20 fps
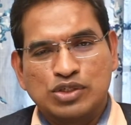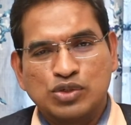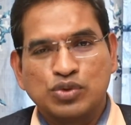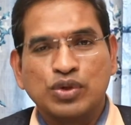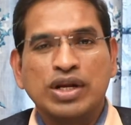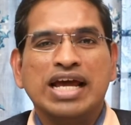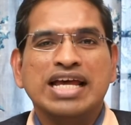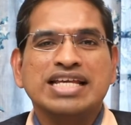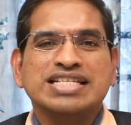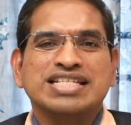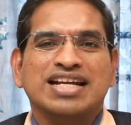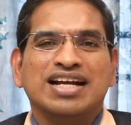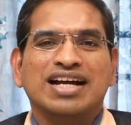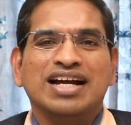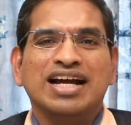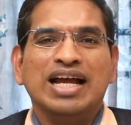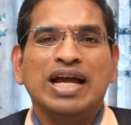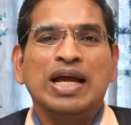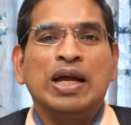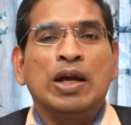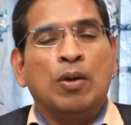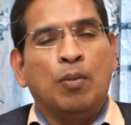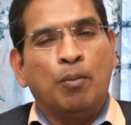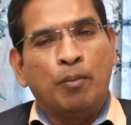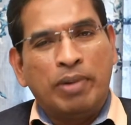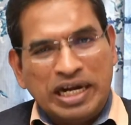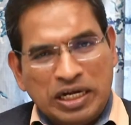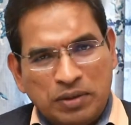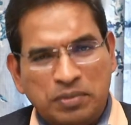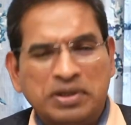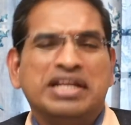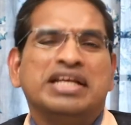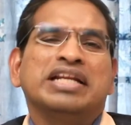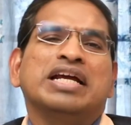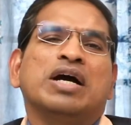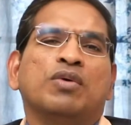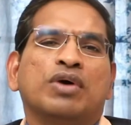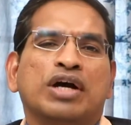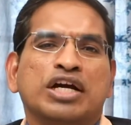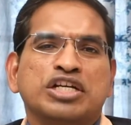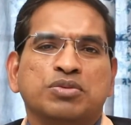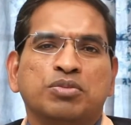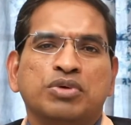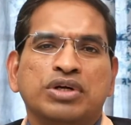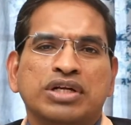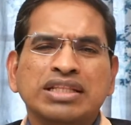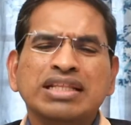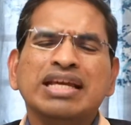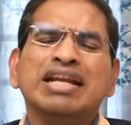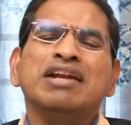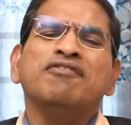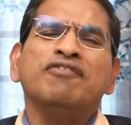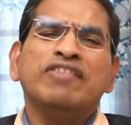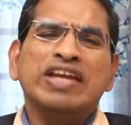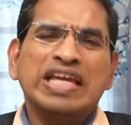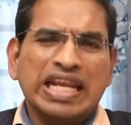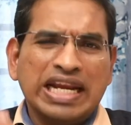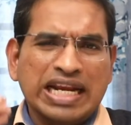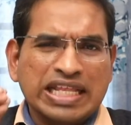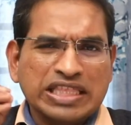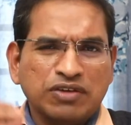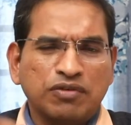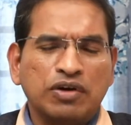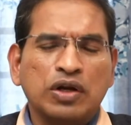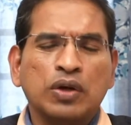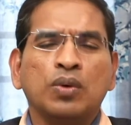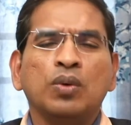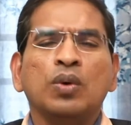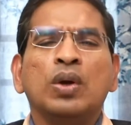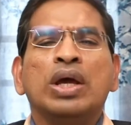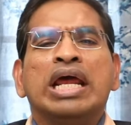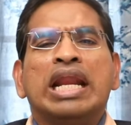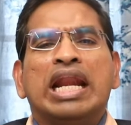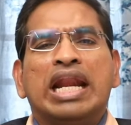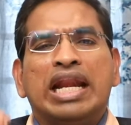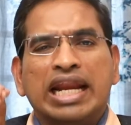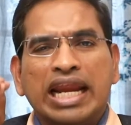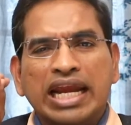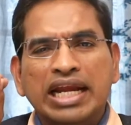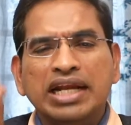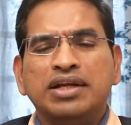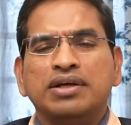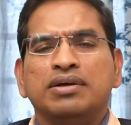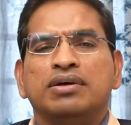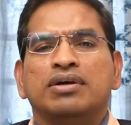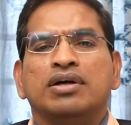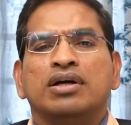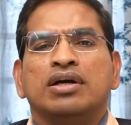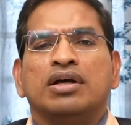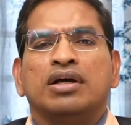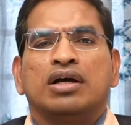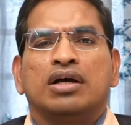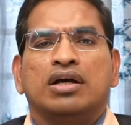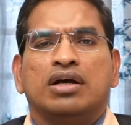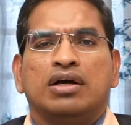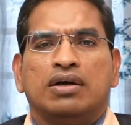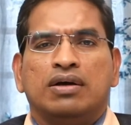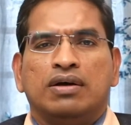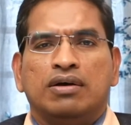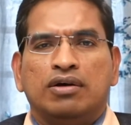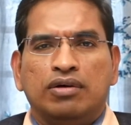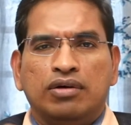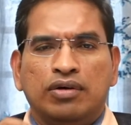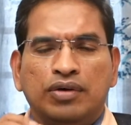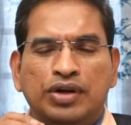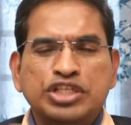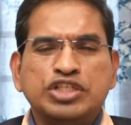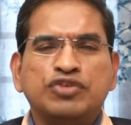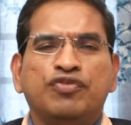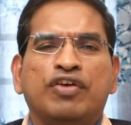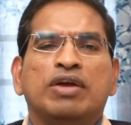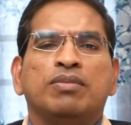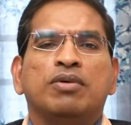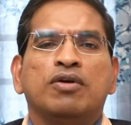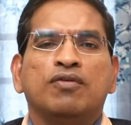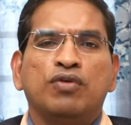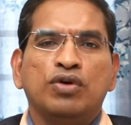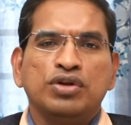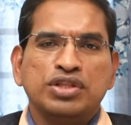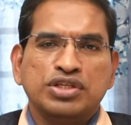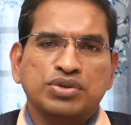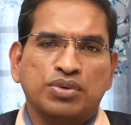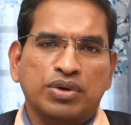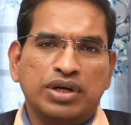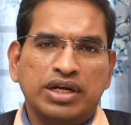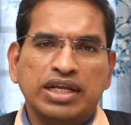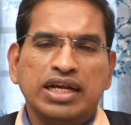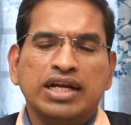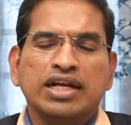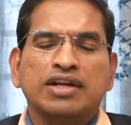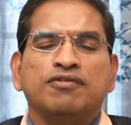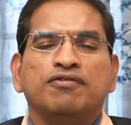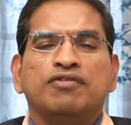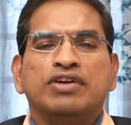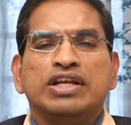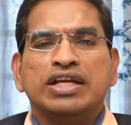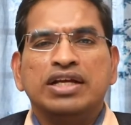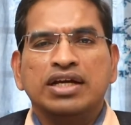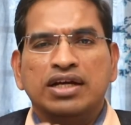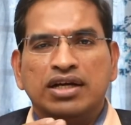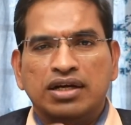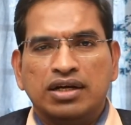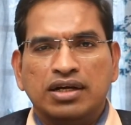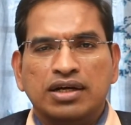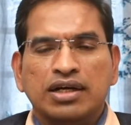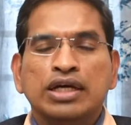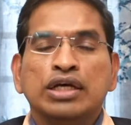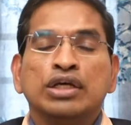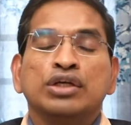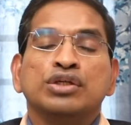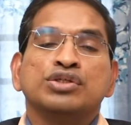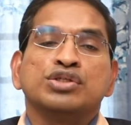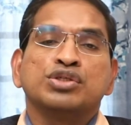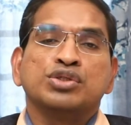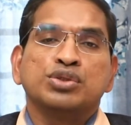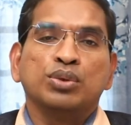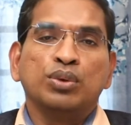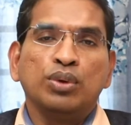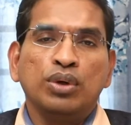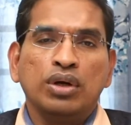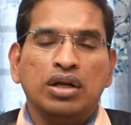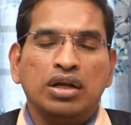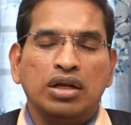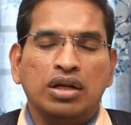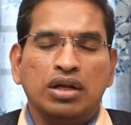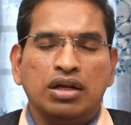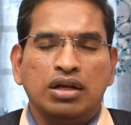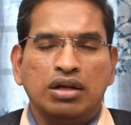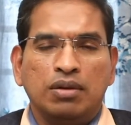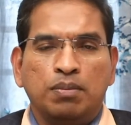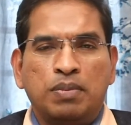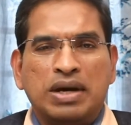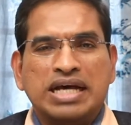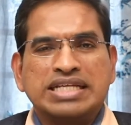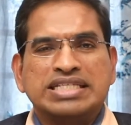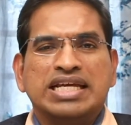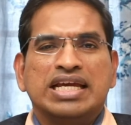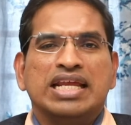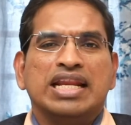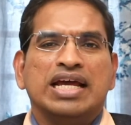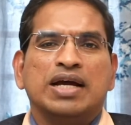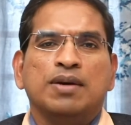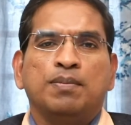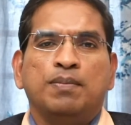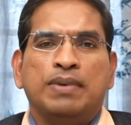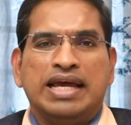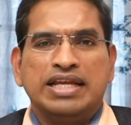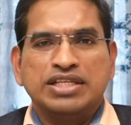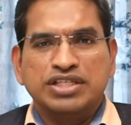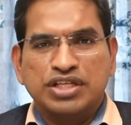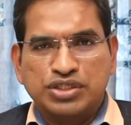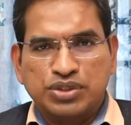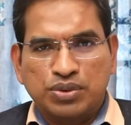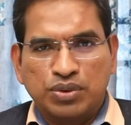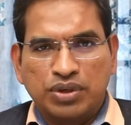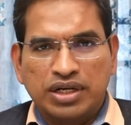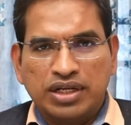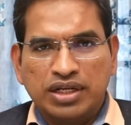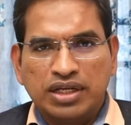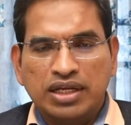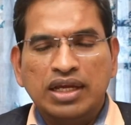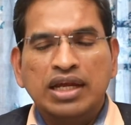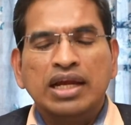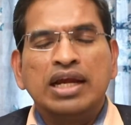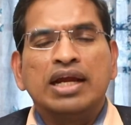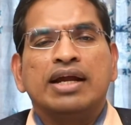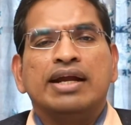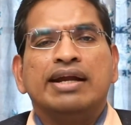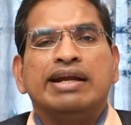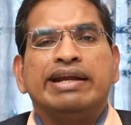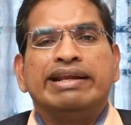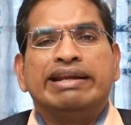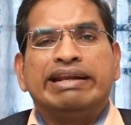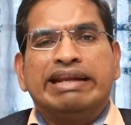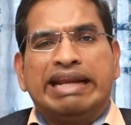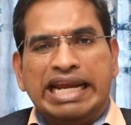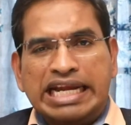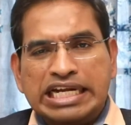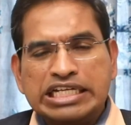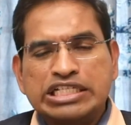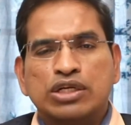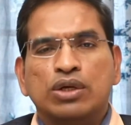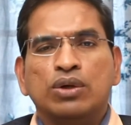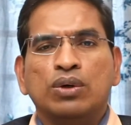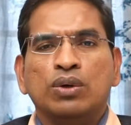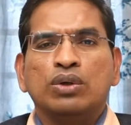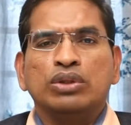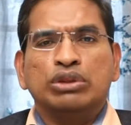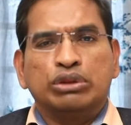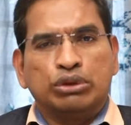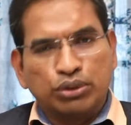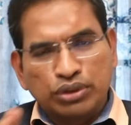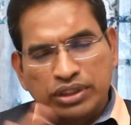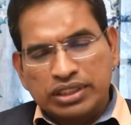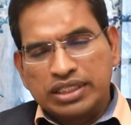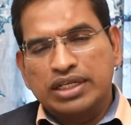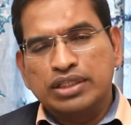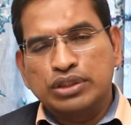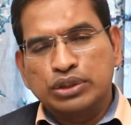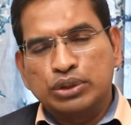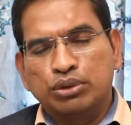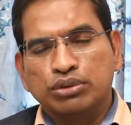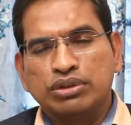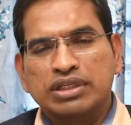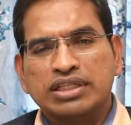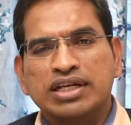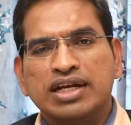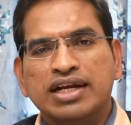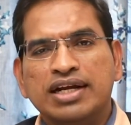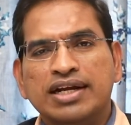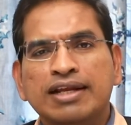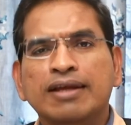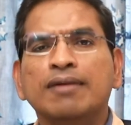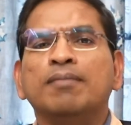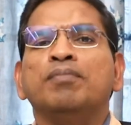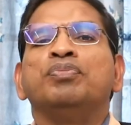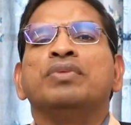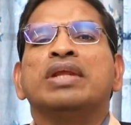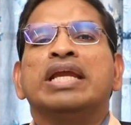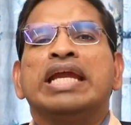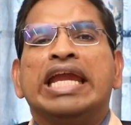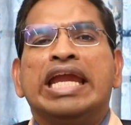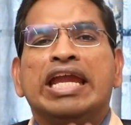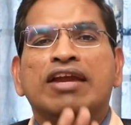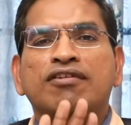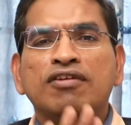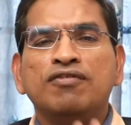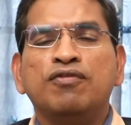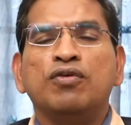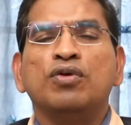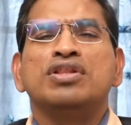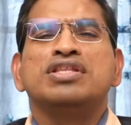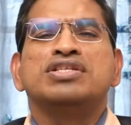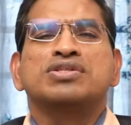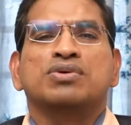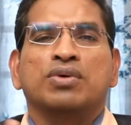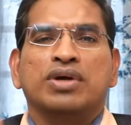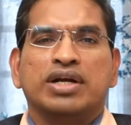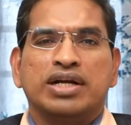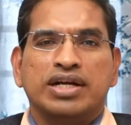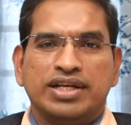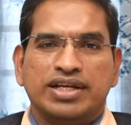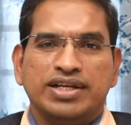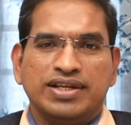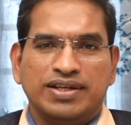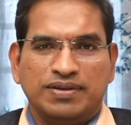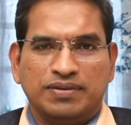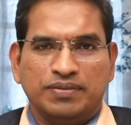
సునాయాసంగా బయటపడడానికి అవకాశం ఉంటుంది అండ్ వీలైనంత వరకు నైట్ రిచ్ ఫైబర్ ఫుడ్ తీసుకోండి అంటే ఫ్రీగా స్టూల్ పాస్ అయ్యేలాగా ప్లాన్ చేసుకోండి అండ్ నైట్స్లో తొందర తొందర తినండి హెవీ ఫుడ్ తీసుకోకండి